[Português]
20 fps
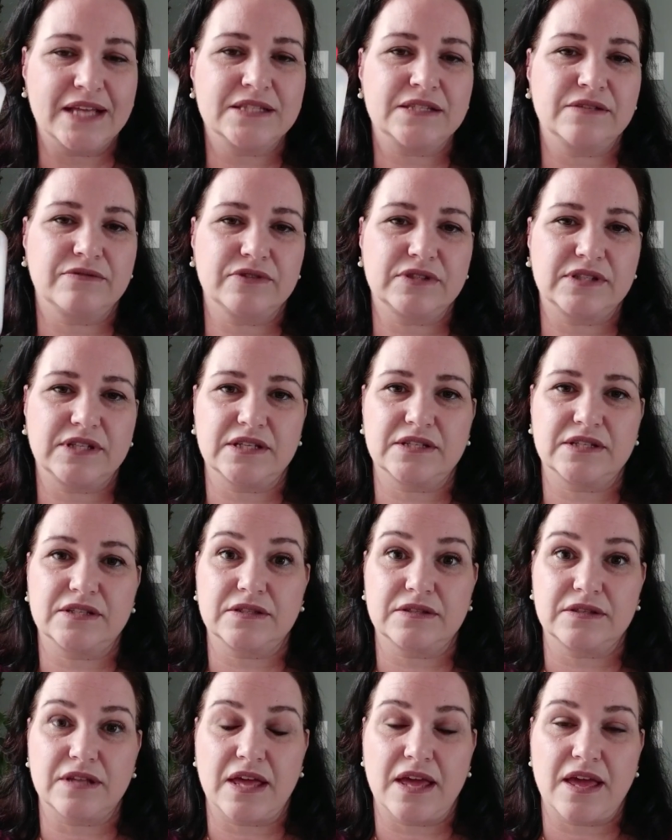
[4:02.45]
Se
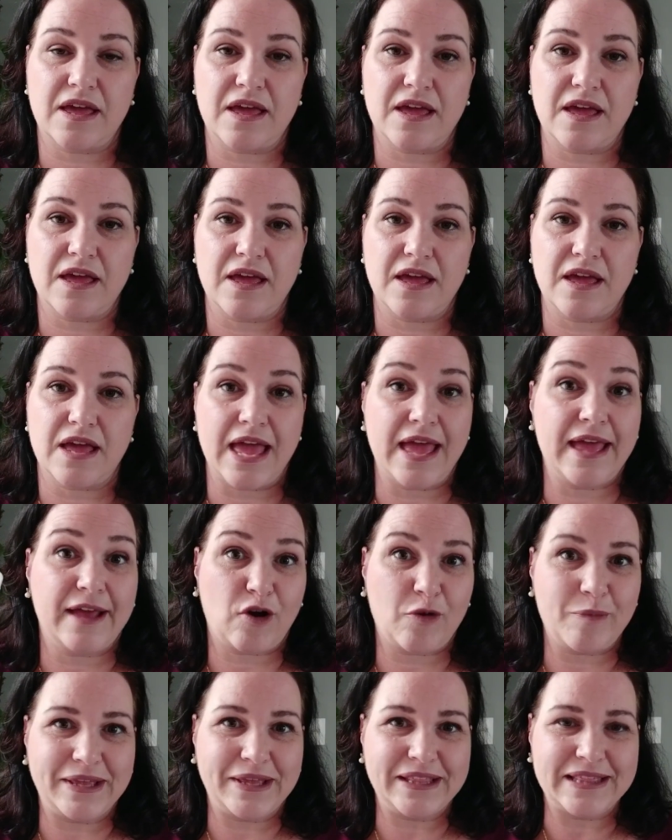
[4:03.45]
vocês é, é,
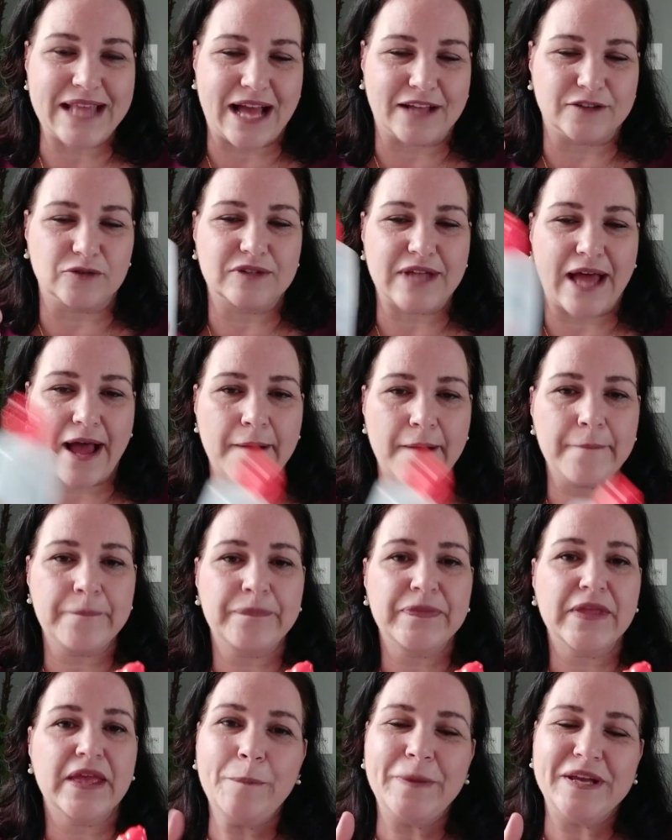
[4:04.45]
recomendado, tá?
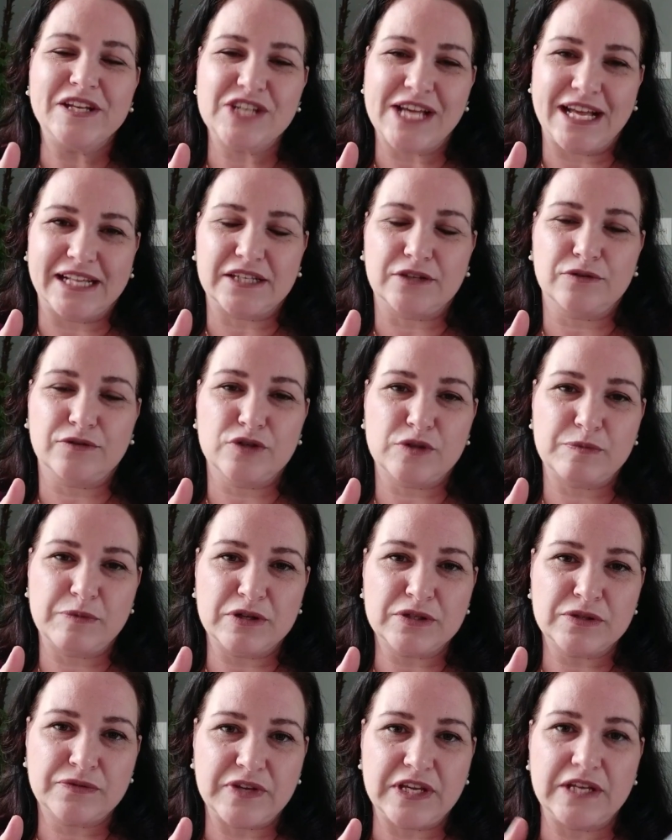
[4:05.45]
O pediatra dos
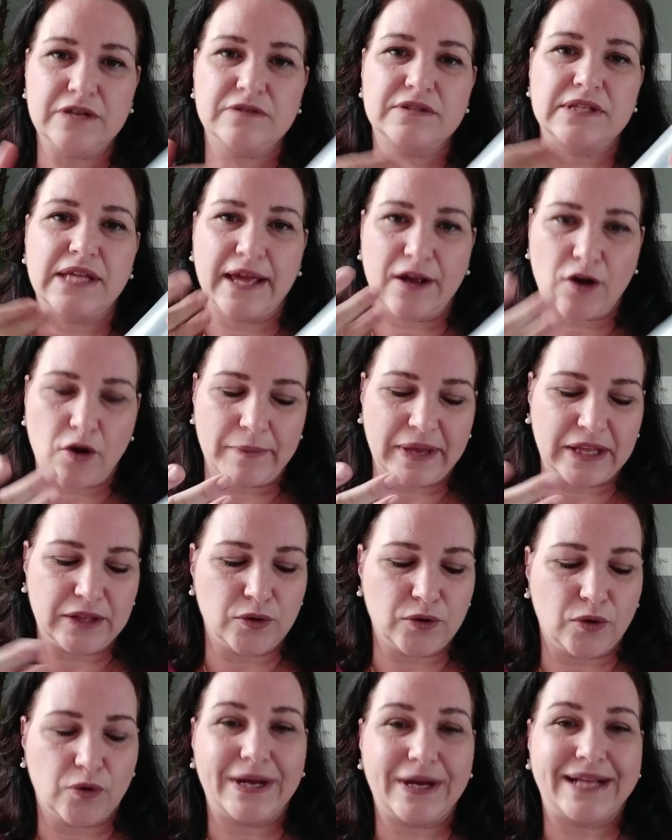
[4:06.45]
meus filhos
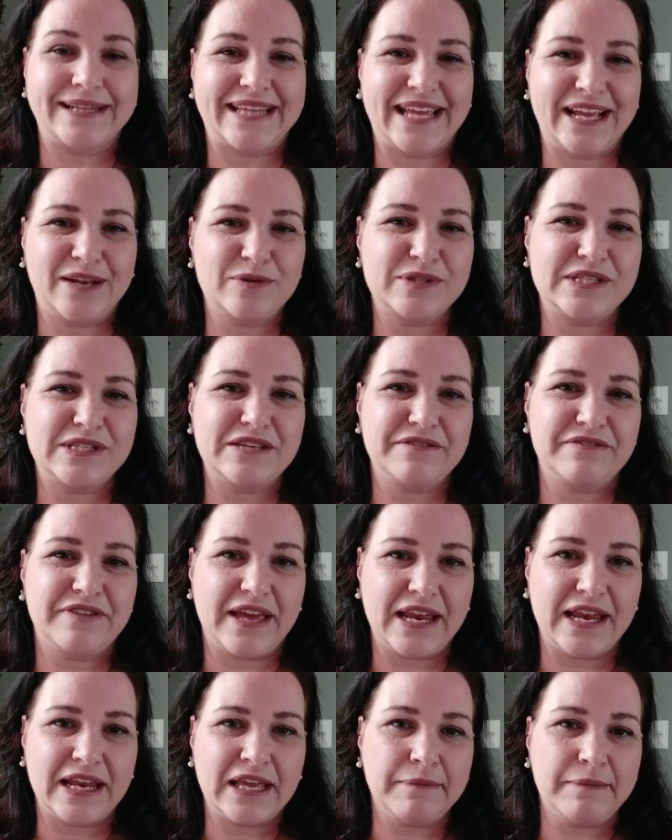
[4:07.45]
recomendou, até inclusive
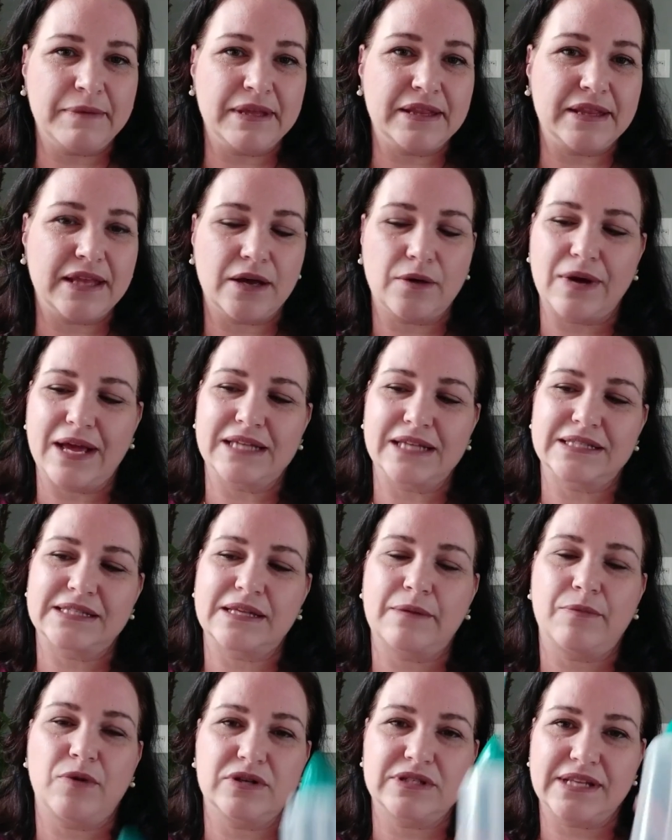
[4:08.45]
ele que me deu
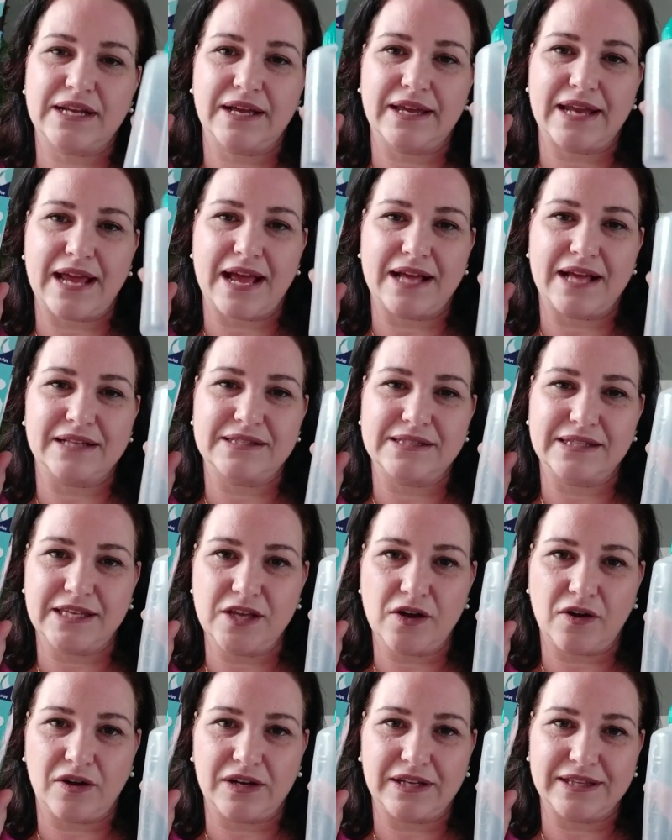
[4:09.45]
essa amostra grátis
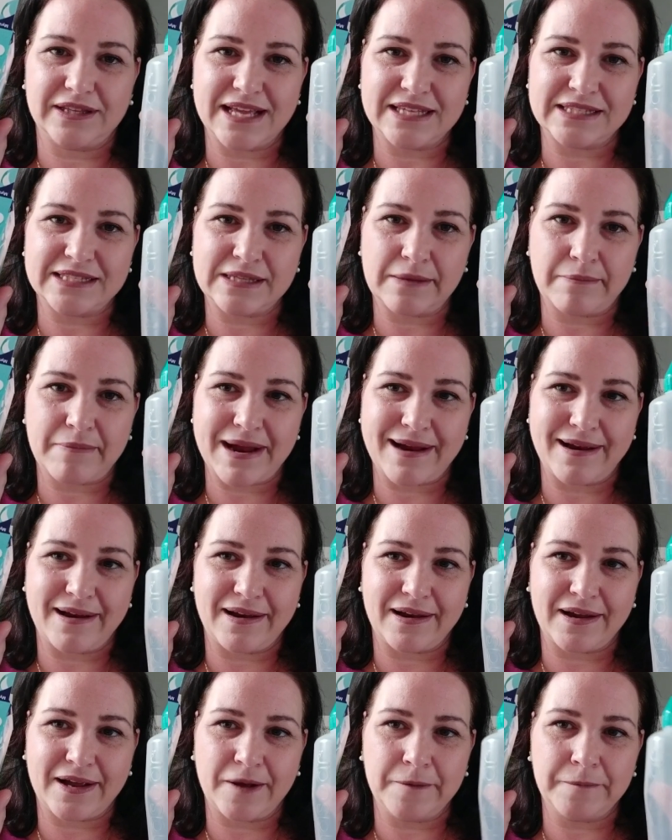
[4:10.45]
aqui, olha, dessa
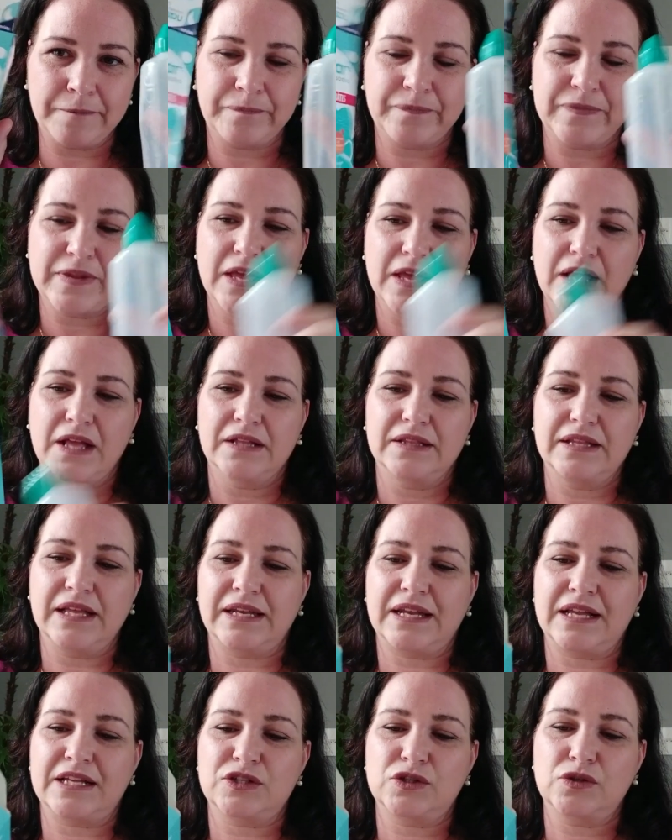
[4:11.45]
marca da
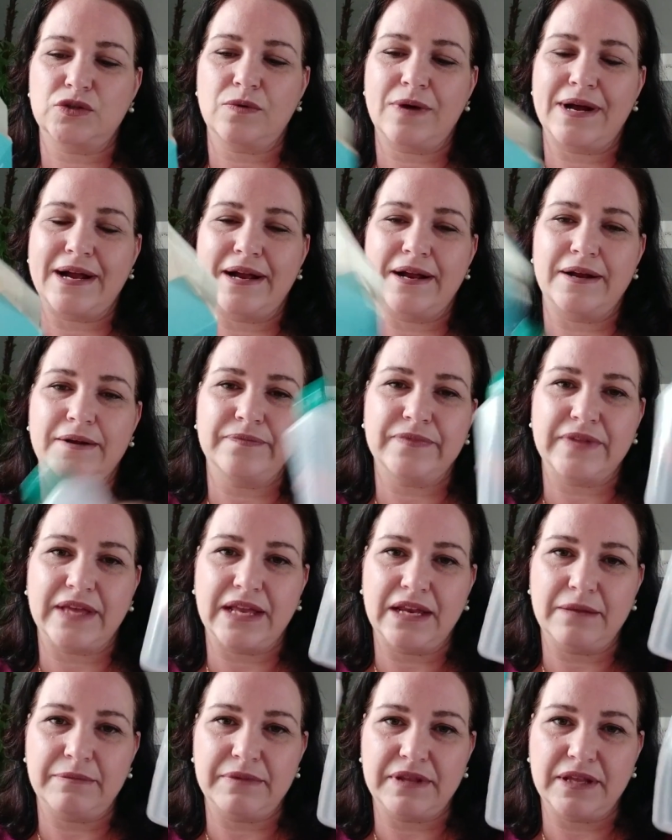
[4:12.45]
Nasoar.
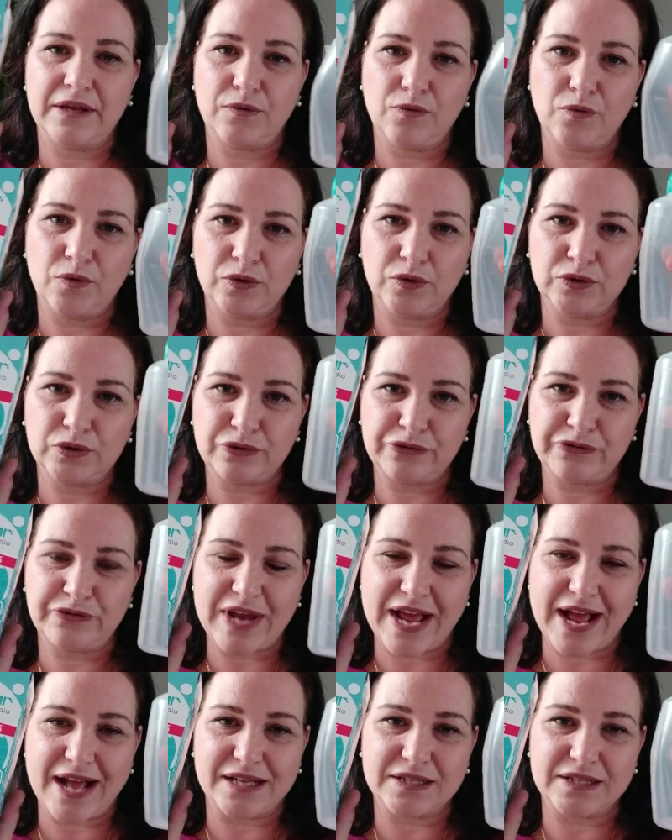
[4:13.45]
Ele me deu um outro
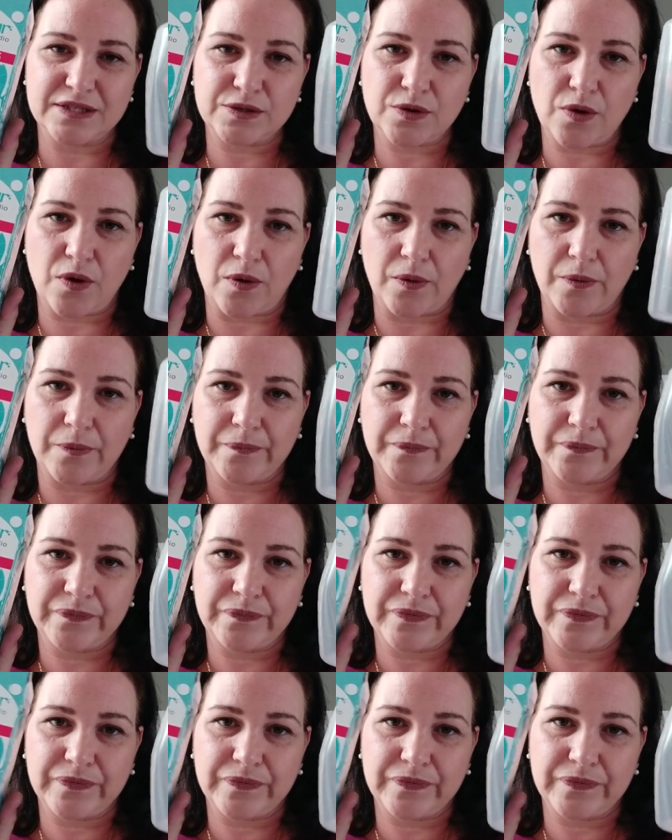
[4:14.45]
frasco, ó.